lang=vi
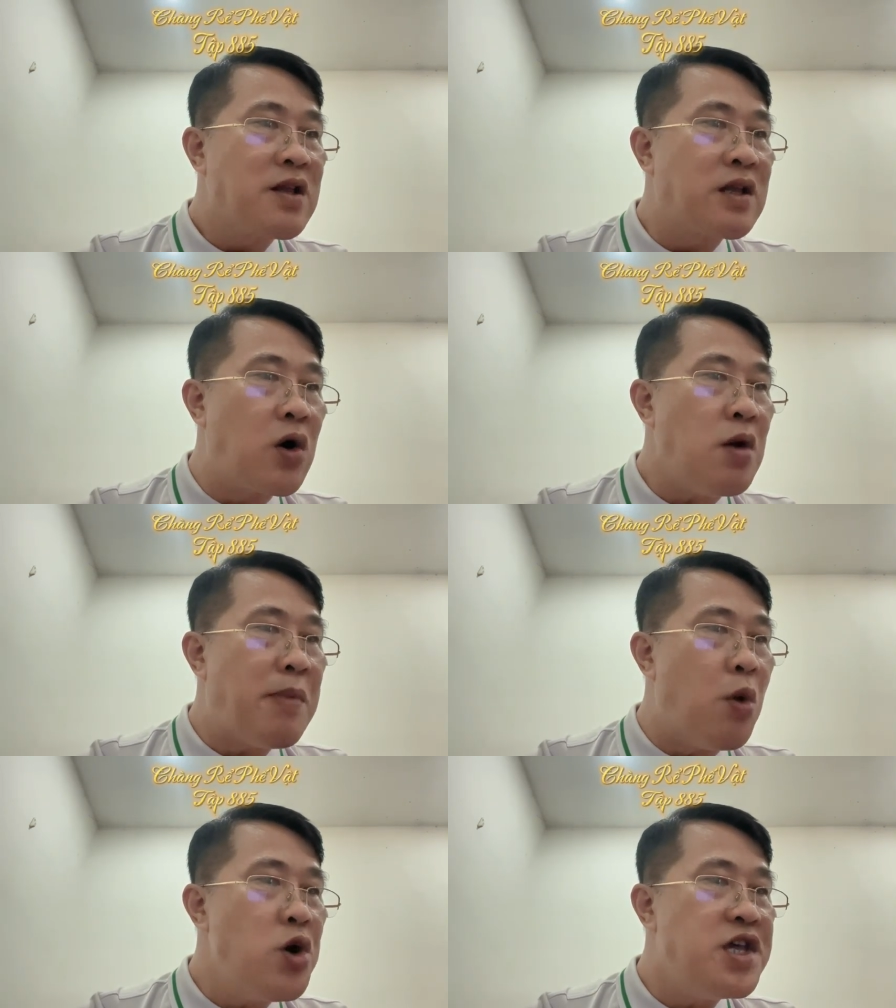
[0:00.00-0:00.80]
Cậu có
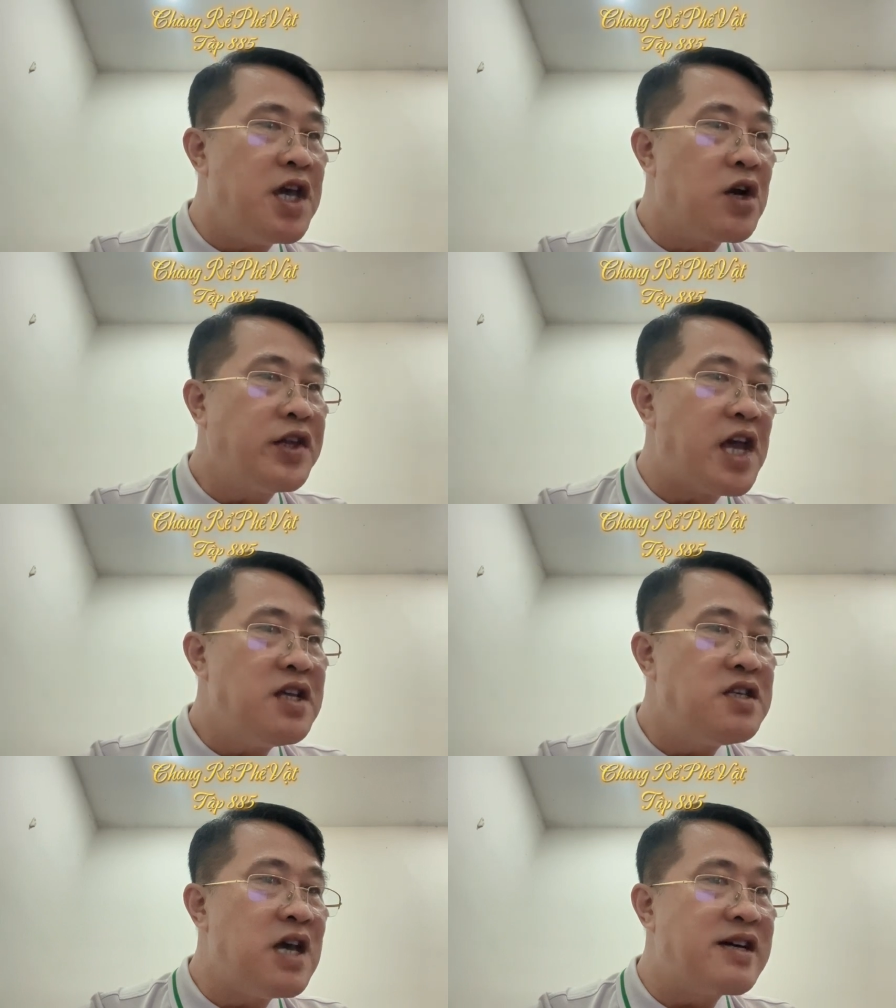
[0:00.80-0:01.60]
bảo bối gì có thể
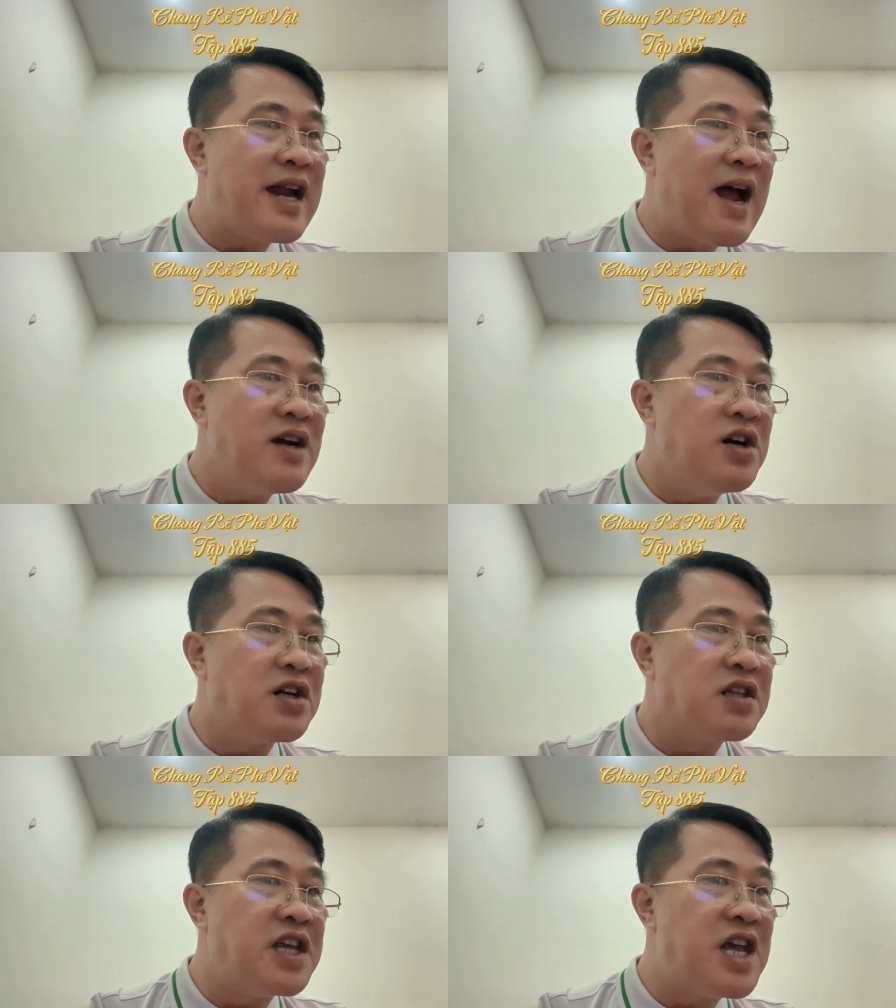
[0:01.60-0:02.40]
dâng ra được
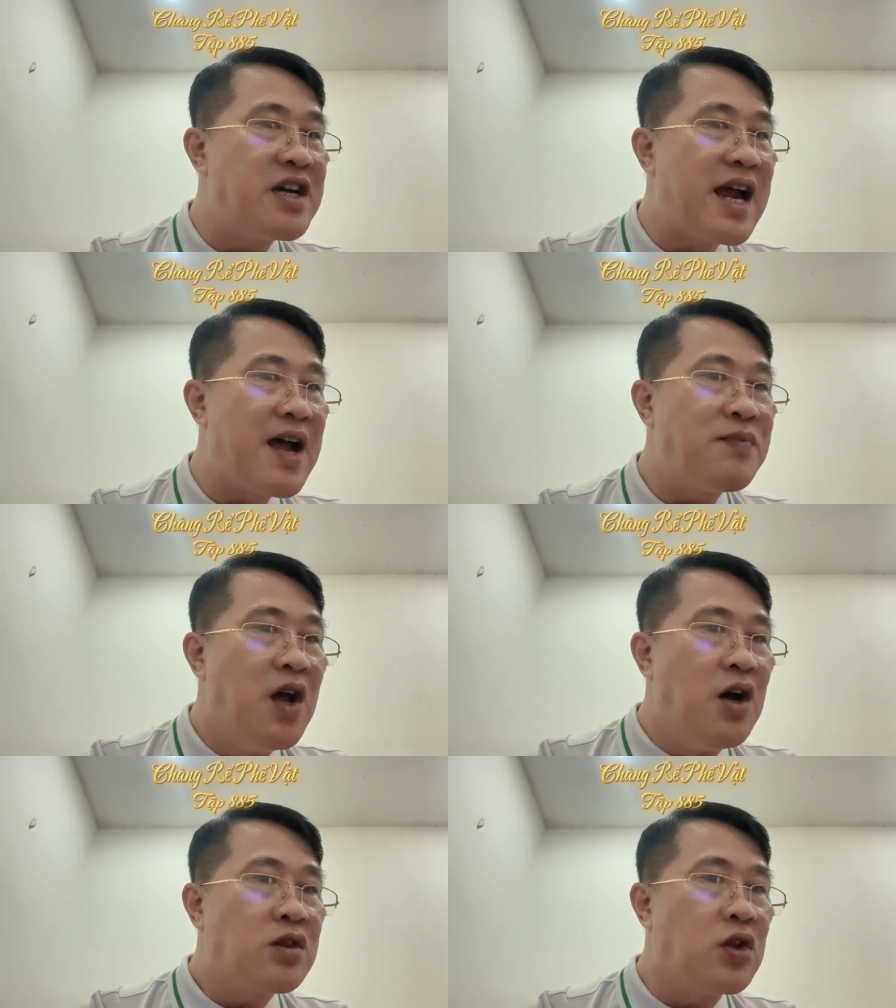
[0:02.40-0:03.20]
thì dâng ra.
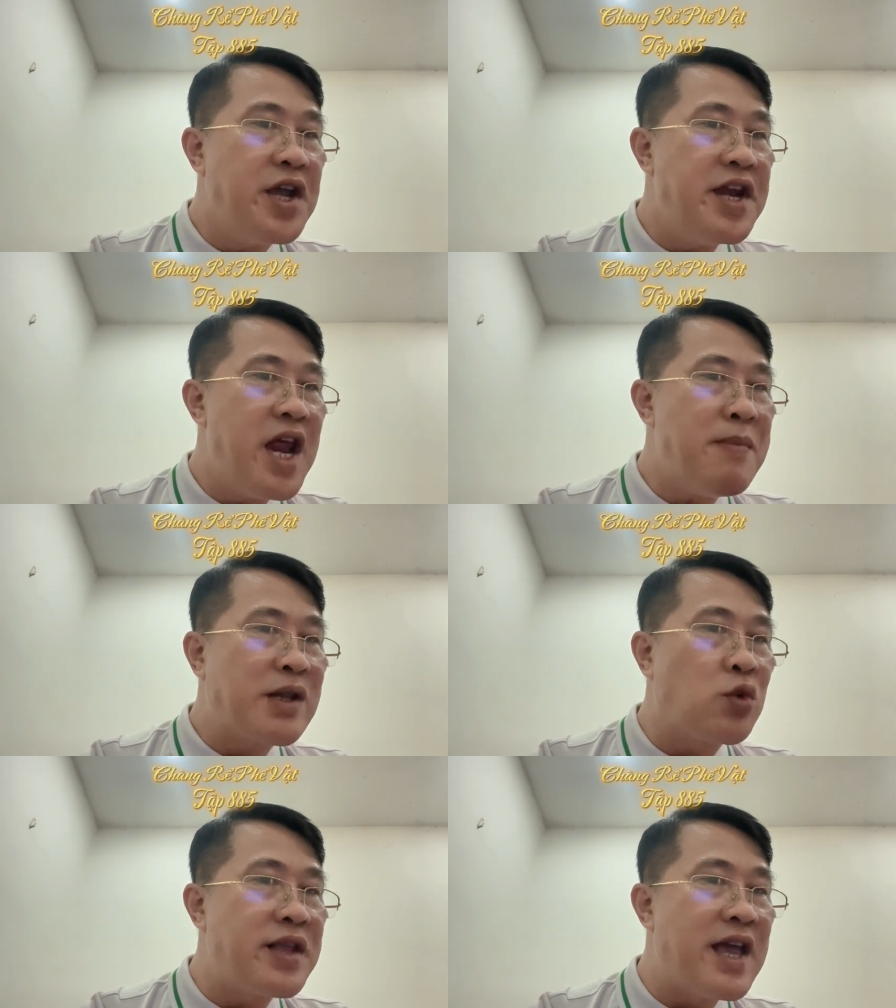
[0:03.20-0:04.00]
Tôi nghĩ nếu mặt
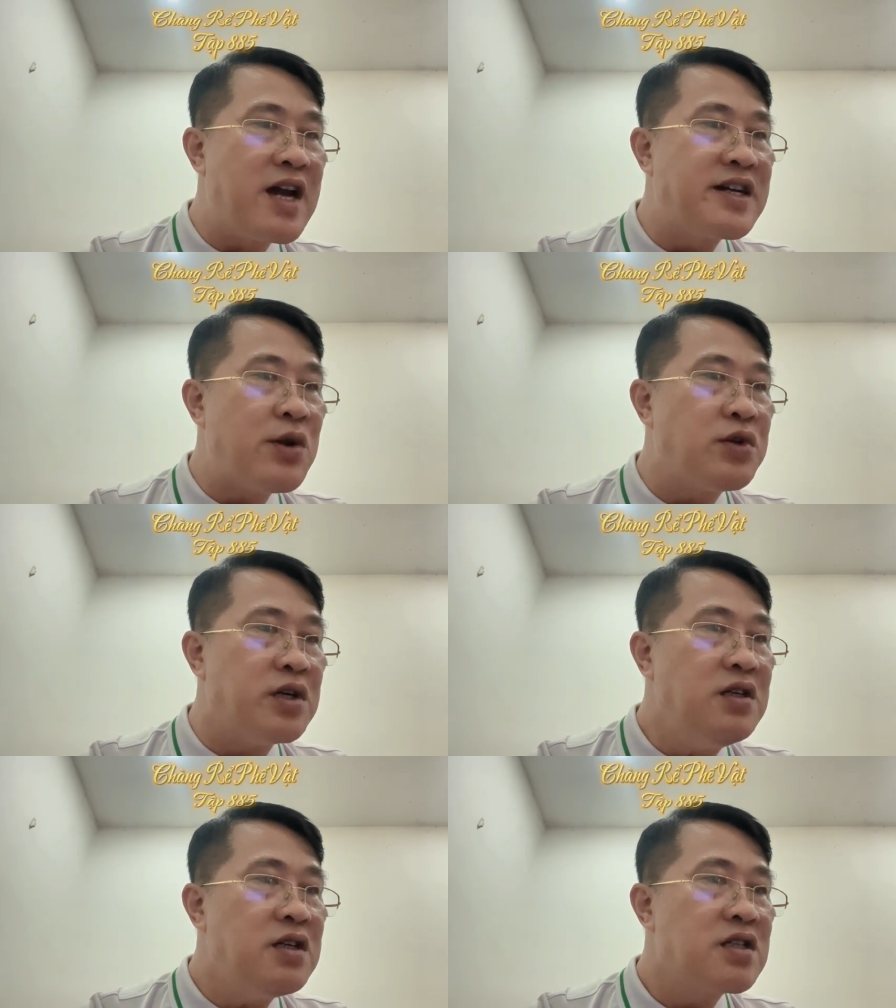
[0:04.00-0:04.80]
tòa nhà treo
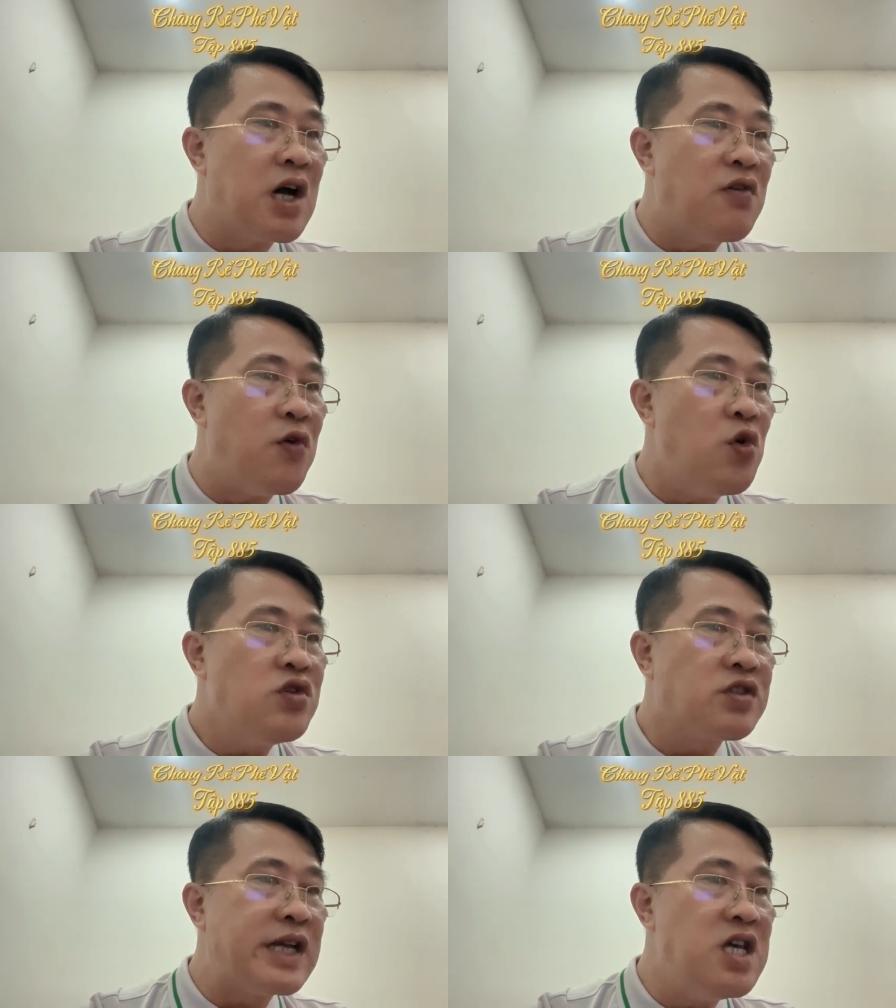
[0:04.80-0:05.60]
thưởng, cậu Vũ
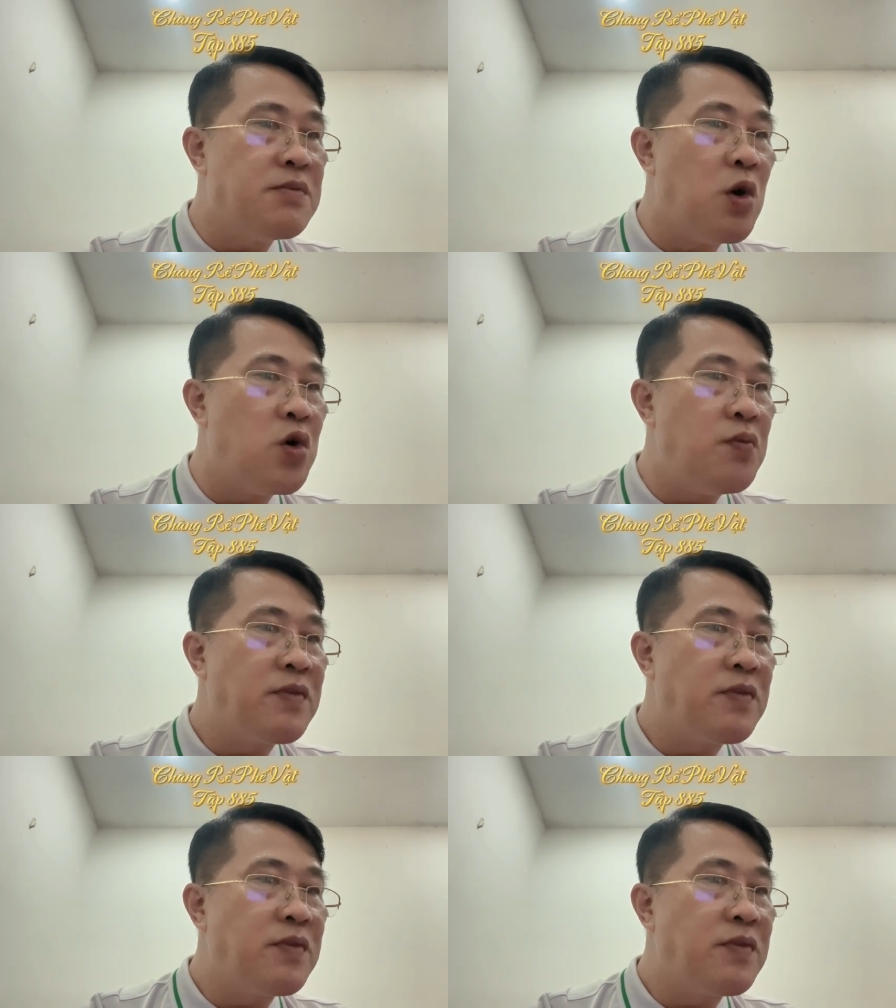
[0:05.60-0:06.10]
sẽ nhận bộ.